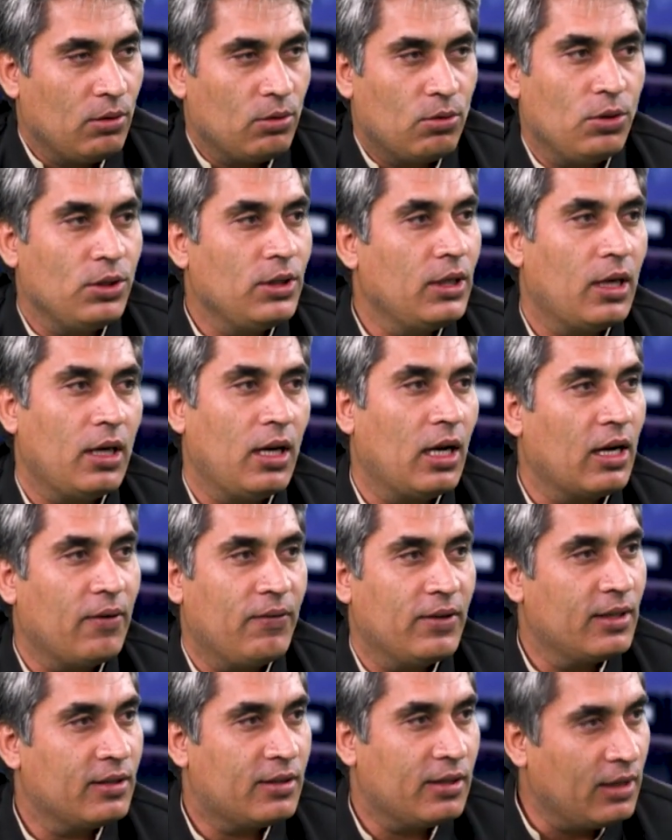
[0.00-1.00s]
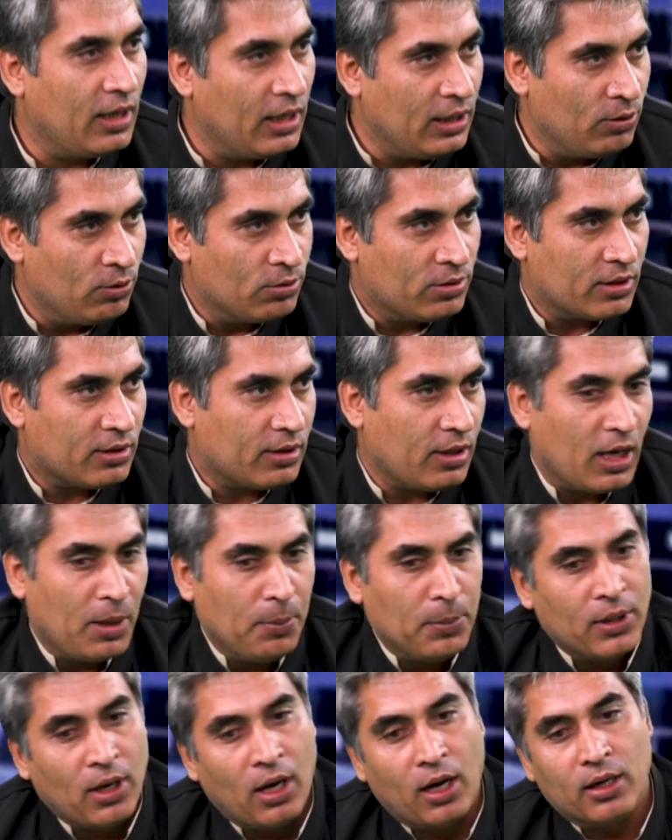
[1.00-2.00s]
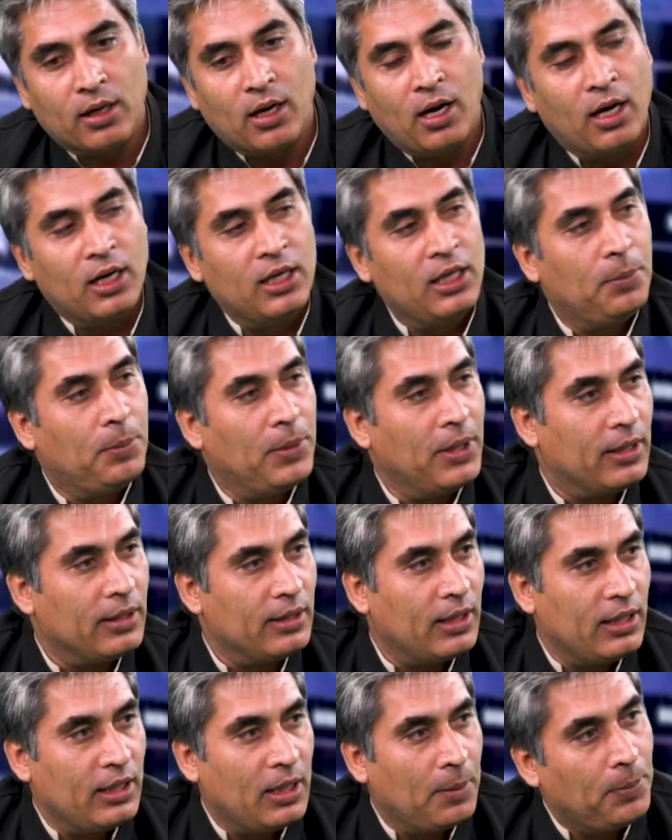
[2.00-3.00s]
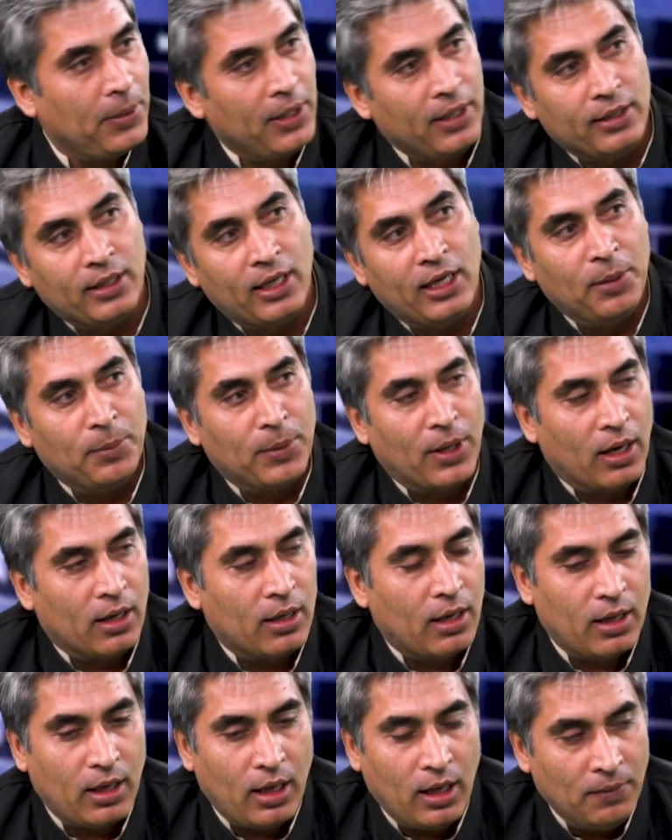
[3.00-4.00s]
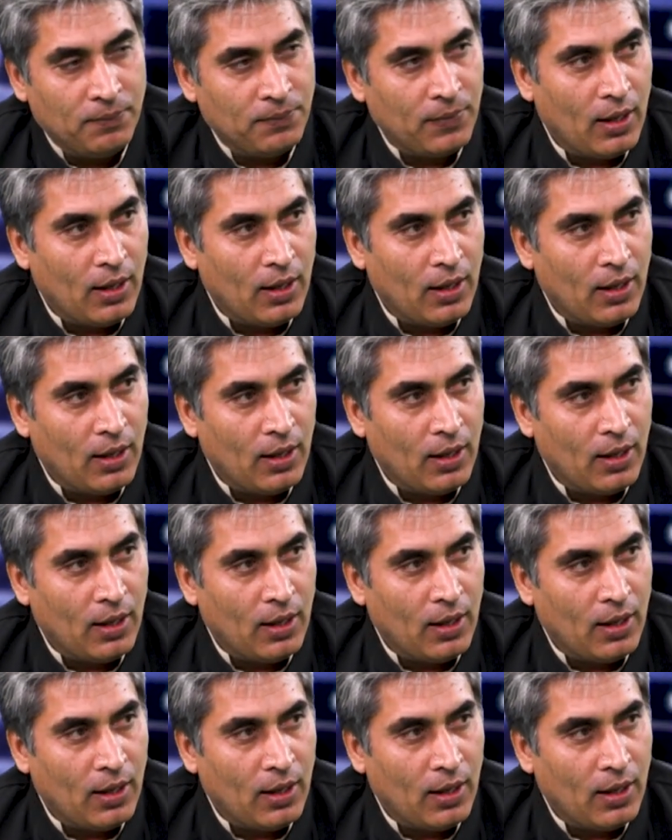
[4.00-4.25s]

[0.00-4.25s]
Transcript: तो ये अल्लाह के वजह से नहीं हो सकता इमरान खान ही पीटीआई है पीटीआई इमरान सर खान आप